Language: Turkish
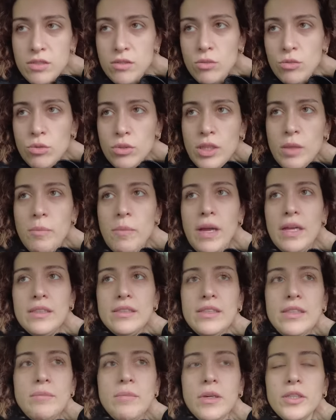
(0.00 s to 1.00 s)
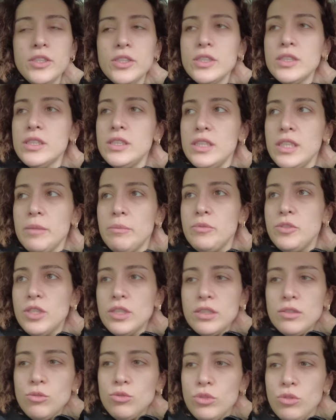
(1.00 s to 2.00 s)
Onu da bence başkası
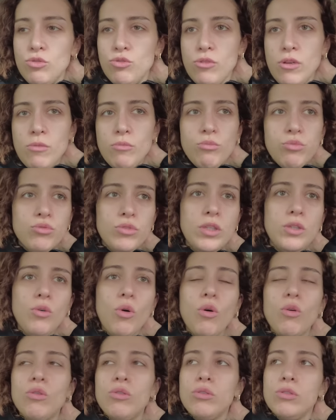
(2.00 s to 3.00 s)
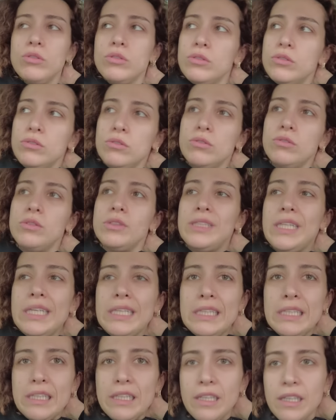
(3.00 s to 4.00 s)
yapacak. O da şu an burada yok
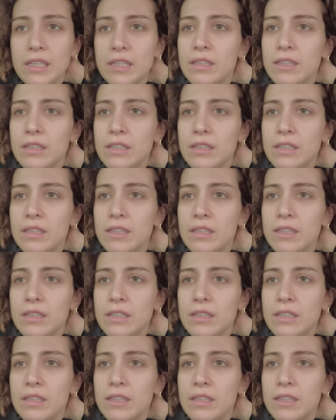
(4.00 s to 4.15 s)
dedi.